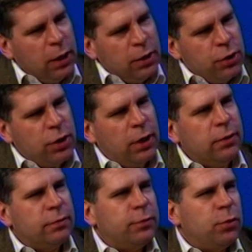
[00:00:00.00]
Dzisiaj
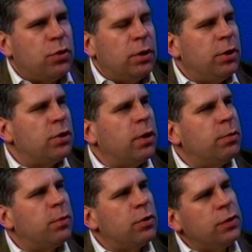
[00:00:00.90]
w dużej mierze jakby
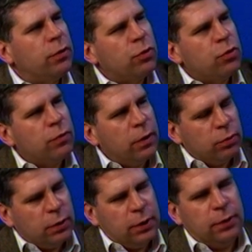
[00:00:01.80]
społeczeństwo odczuwa
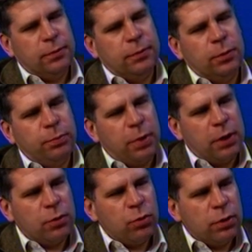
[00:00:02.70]
tutaj no,
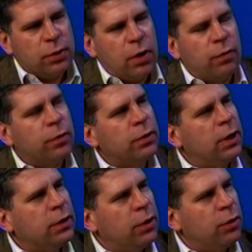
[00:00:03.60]
bardzo duży dyskomfort,
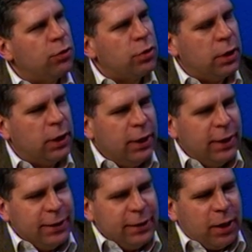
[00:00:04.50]
dlatego że
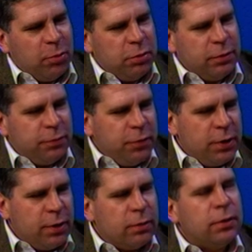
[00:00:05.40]
jakby
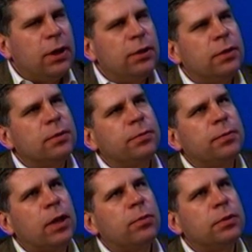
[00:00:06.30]
widzą elity,
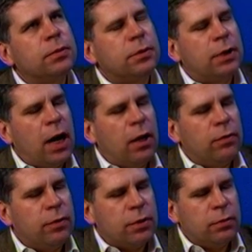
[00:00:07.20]
jakby grają
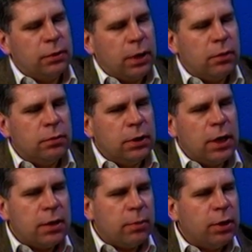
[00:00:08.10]
własną taką
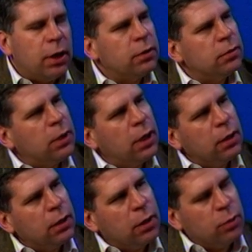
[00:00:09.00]
grę zamkniętą na, na,
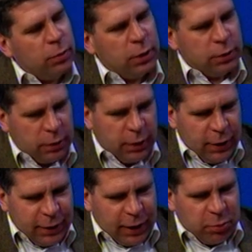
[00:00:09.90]
na argumenty
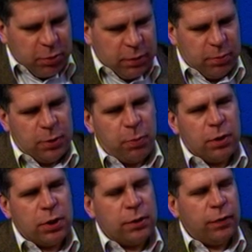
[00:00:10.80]
jakby
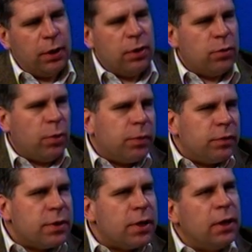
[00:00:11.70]
społeczeństwa i realizują
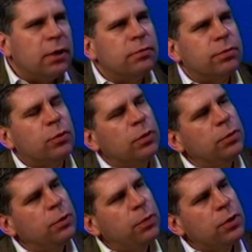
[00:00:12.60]
pewne cele, z
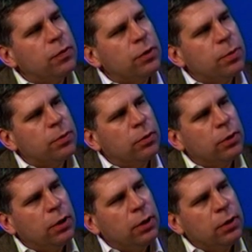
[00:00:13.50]
którymi społeczeństwo się
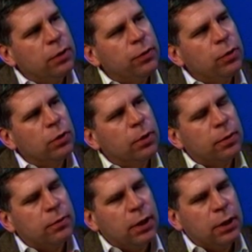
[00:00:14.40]
absolutnie nie identyfikuje
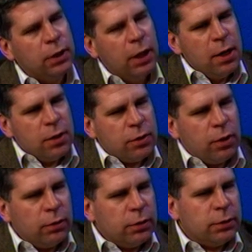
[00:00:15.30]
prawda? I
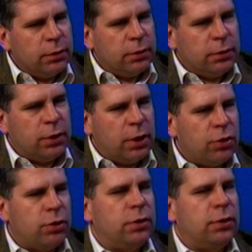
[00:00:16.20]
stąd y,
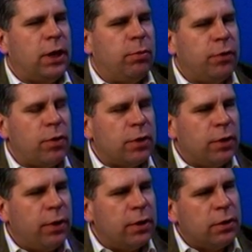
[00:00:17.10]
też y, jakby w
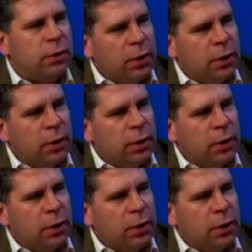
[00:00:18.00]
konsekwencji